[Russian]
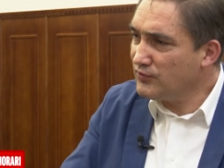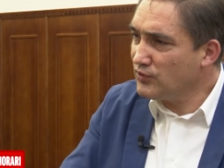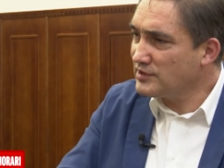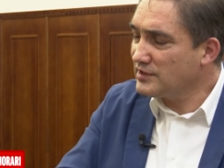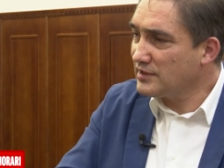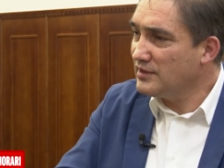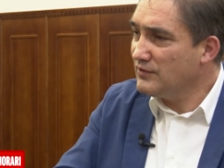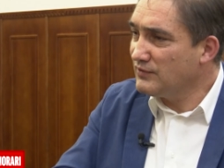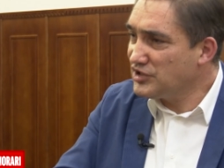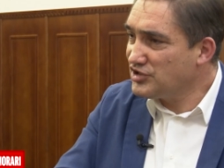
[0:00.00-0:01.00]
его где-то
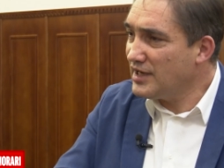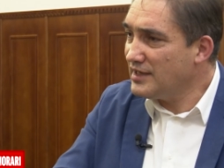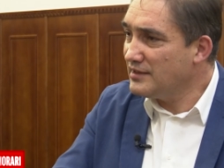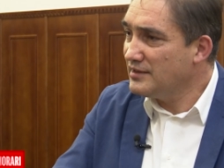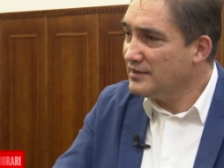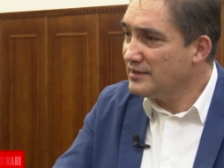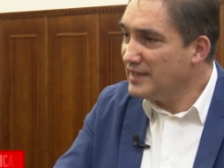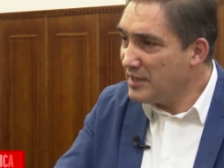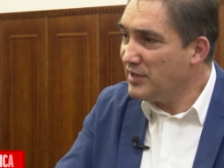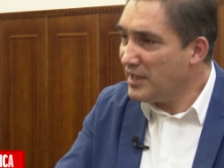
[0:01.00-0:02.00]
в начале
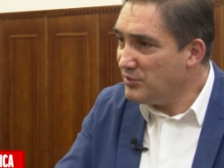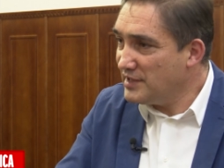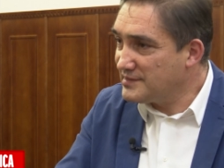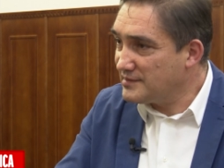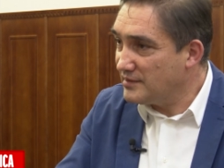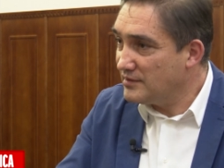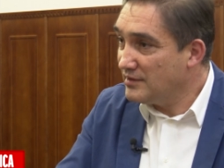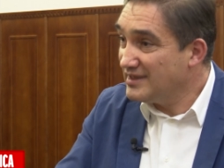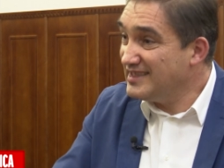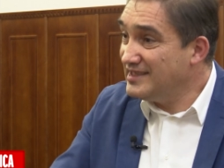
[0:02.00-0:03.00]
ноября месяца.
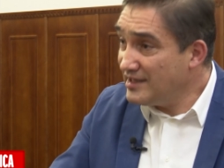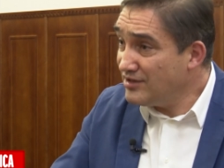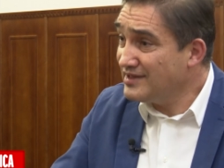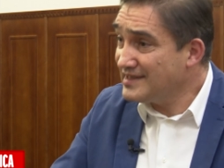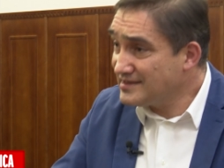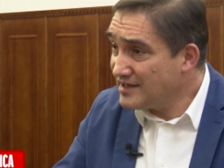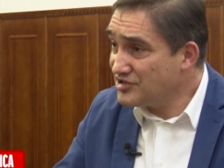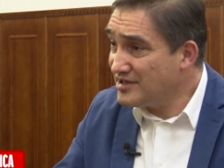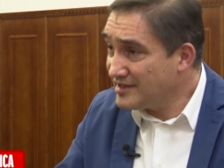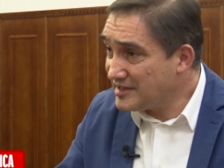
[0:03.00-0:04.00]
Дело
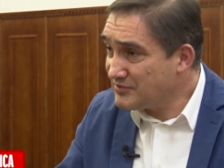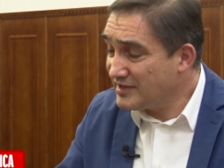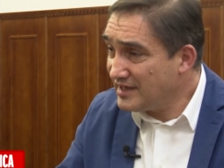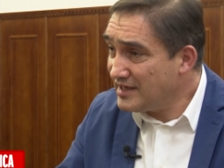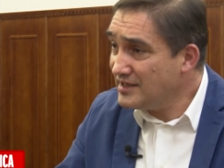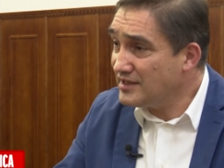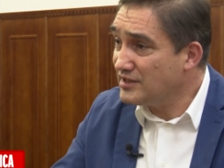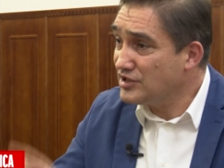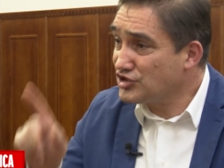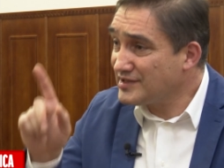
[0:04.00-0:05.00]
назначили
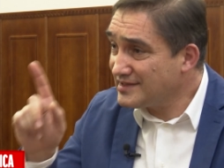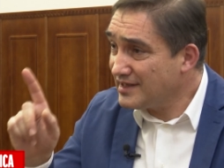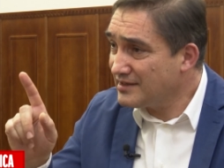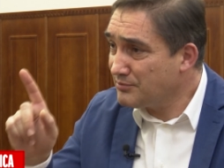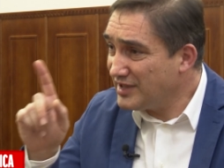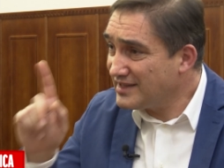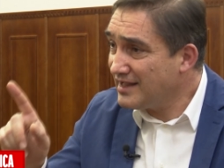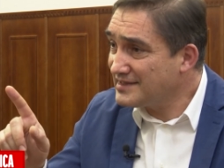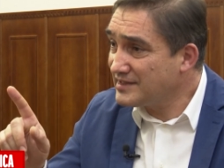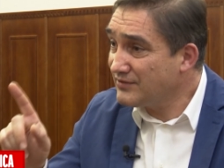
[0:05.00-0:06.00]
рассмотрение 16,
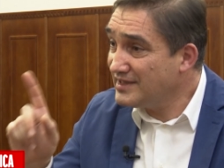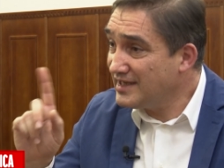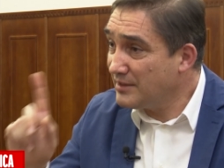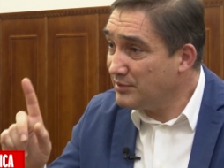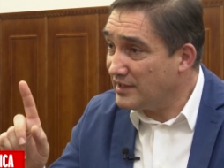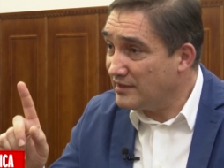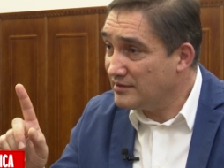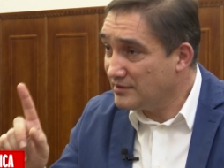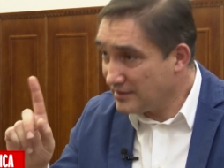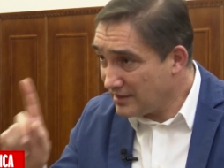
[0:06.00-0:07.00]
15 э, декабря.
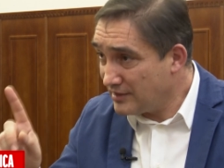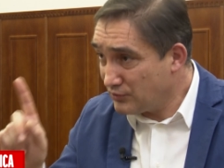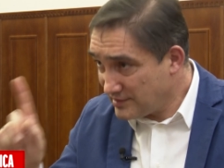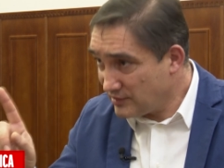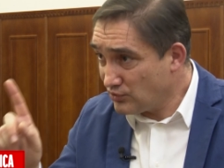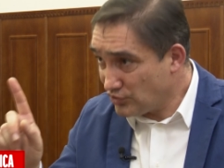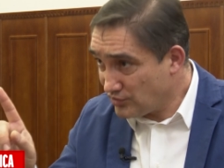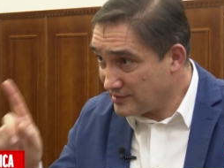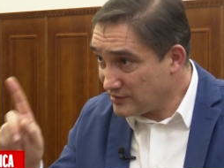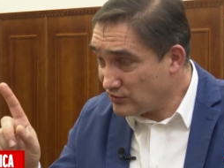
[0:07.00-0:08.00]
Наталья, вот
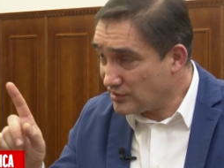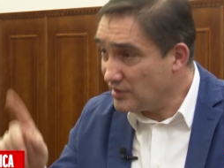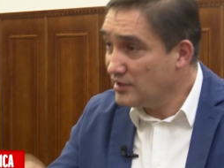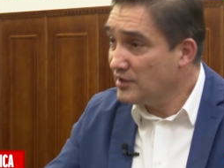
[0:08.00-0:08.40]
секундочку, заслушай.